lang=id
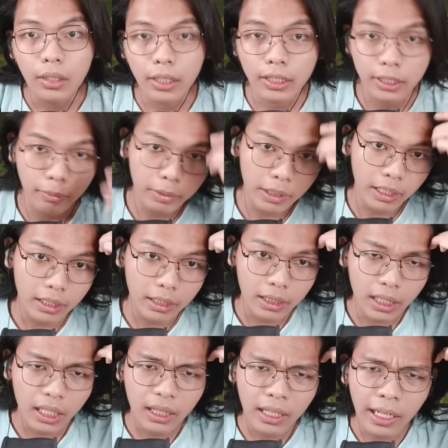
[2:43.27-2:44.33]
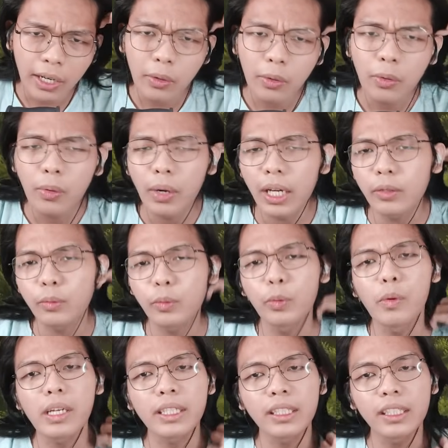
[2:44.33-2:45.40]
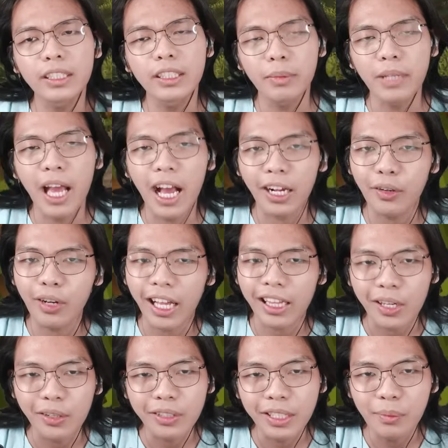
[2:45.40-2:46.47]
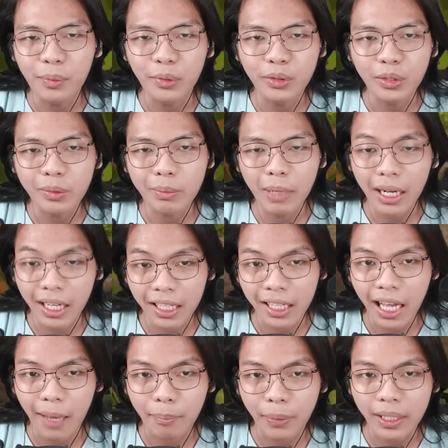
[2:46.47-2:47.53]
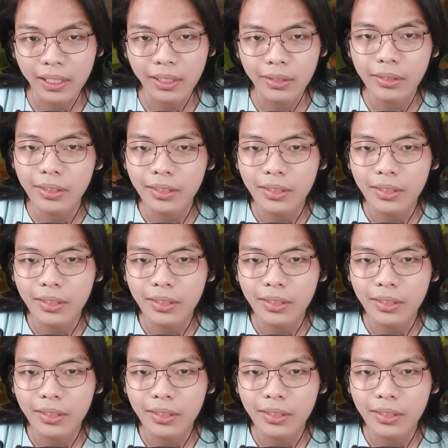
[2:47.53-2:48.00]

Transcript: Oke, okay, sebenarnya tahu Wacan ini sebenarnya aku gak tahu dia muncul bakal kapan gitu.